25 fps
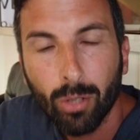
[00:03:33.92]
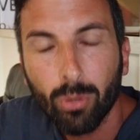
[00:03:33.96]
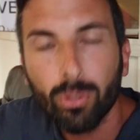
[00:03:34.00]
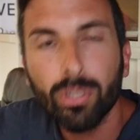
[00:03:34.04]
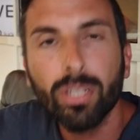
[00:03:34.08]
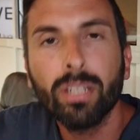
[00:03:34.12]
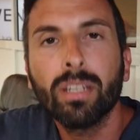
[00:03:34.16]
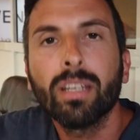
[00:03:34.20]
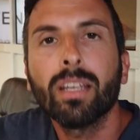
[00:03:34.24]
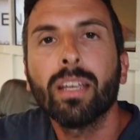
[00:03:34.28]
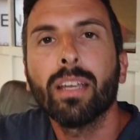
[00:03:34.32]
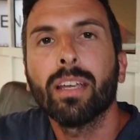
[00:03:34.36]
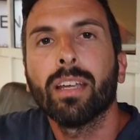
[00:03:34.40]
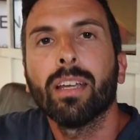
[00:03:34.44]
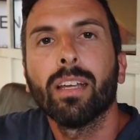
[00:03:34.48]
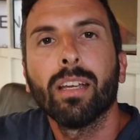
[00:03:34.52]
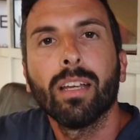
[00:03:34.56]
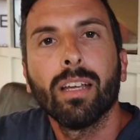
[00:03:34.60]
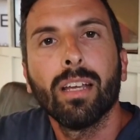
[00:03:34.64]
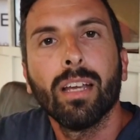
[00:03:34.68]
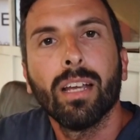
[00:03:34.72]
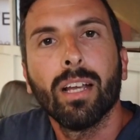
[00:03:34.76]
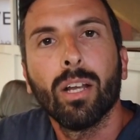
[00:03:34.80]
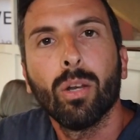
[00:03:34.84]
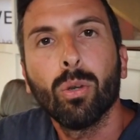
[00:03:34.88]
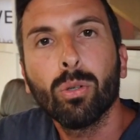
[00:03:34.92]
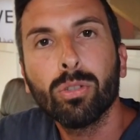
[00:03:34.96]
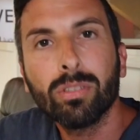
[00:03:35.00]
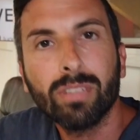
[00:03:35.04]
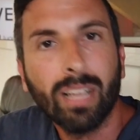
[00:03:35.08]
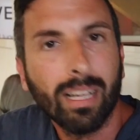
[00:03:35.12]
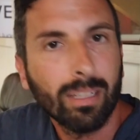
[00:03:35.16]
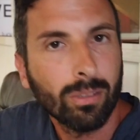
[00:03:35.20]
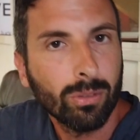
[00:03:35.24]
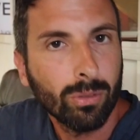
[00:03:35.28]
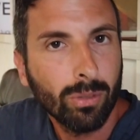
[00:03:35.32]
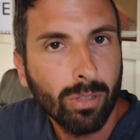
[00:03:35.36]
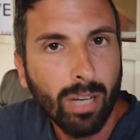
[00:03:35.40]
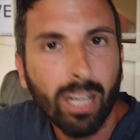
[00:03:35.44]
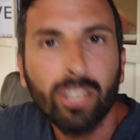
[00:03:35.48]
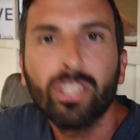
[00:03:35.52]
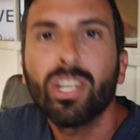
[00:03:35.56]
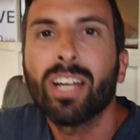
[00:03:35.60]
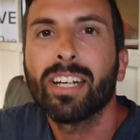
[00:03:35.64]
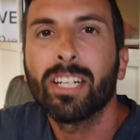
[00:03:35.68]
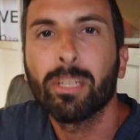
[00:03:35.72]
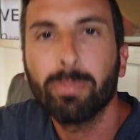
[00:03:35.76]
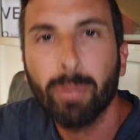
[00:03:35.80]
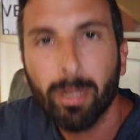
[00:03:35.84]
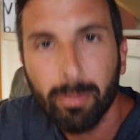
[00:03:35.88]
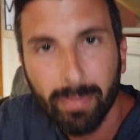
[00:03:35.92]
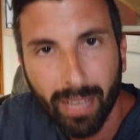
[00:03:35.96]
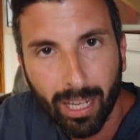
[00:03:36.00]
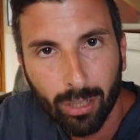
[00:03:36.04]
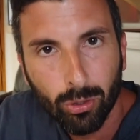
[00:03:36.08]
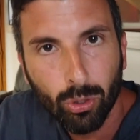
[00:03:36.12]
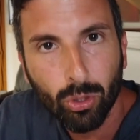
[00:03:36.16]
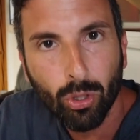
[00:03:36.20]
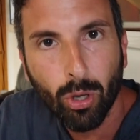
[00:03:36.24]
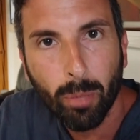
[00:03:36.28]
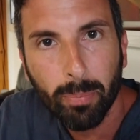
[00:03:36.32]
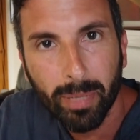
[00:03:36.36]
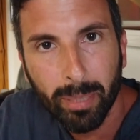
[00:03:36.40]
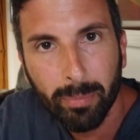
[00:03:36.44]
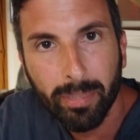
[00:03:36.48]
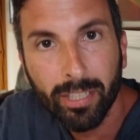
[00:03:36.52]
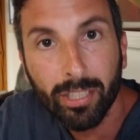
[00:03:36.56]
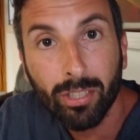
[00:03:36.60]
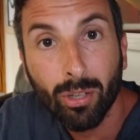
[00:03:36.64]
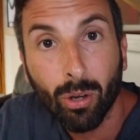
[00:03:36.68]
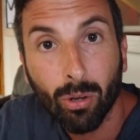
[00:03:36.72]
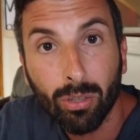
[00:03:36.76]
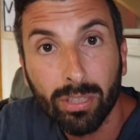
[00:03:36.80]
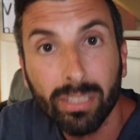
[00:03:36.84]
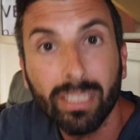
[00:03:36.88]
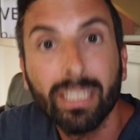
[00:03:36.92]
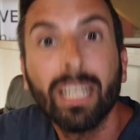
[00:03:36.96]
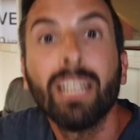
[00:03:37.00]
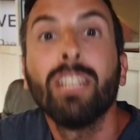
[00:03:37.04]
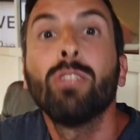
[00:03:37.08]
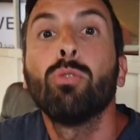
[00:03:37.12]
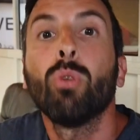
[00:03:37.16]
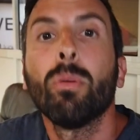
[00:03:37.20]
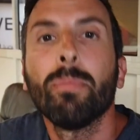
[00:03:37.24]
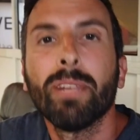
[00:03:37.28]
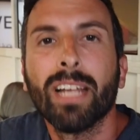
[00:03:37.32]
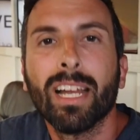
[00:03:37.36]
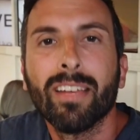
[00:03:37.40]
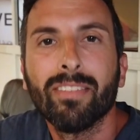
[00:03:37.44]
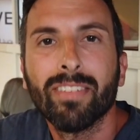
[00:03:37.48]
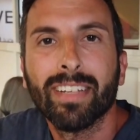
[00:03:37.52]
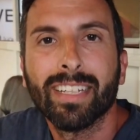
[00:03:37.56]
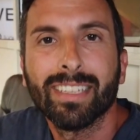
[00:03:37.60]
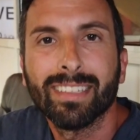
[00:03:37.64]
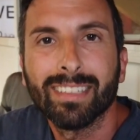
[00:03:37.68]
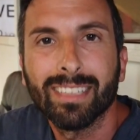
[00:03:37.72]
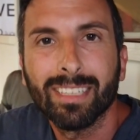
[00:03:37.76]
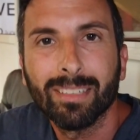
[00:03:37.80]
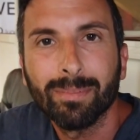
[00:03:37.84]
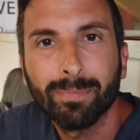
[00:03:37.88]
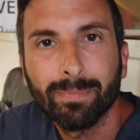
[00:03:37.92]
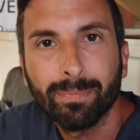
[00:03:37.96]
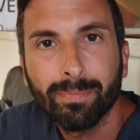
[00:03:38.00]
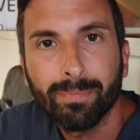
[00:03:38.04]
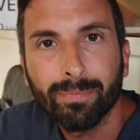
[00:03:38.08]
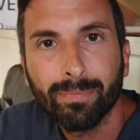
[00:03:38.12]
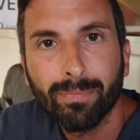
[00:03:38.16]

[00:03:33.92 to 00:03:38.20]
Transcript: Così che lo Stato ha già risparmiato i suoi primi soldi nel 2020.